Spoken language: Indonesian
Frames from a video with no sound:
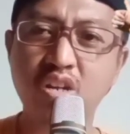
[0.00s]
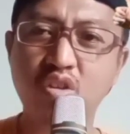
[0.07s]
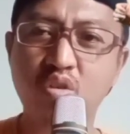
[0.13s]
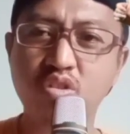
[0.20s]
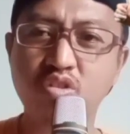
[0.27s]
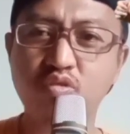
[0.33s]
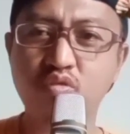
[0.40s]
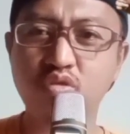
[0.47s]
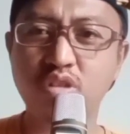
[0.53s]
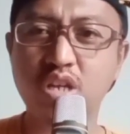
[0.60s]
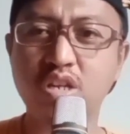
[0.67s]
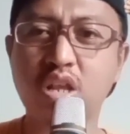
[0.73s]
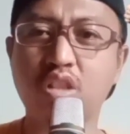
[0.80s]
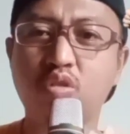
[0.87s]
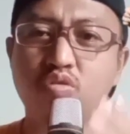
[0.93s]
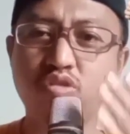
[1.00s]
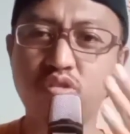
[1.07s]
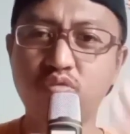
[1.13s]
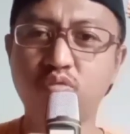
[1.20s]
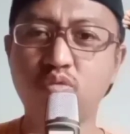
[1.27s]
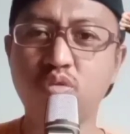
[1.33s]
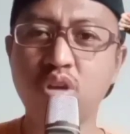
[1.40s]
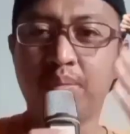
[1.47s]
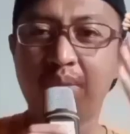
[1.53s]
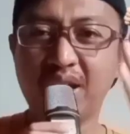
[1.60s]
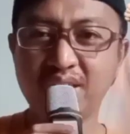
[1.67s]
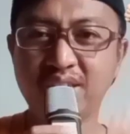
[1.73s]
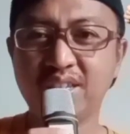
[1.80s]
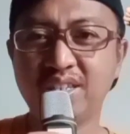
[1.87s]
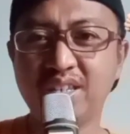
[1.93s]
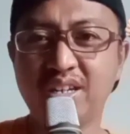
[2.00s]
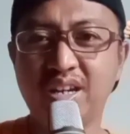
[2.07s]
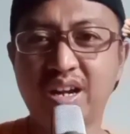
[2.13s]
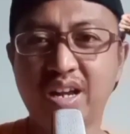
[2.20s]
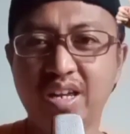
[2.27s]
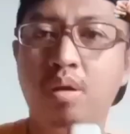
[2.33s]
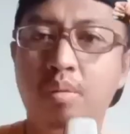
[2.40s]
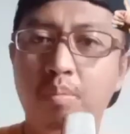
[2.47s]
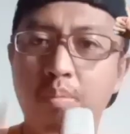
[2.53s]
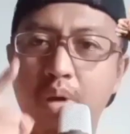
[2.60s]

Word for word: dosi Sipuntes atau Sifu masih cedera guys.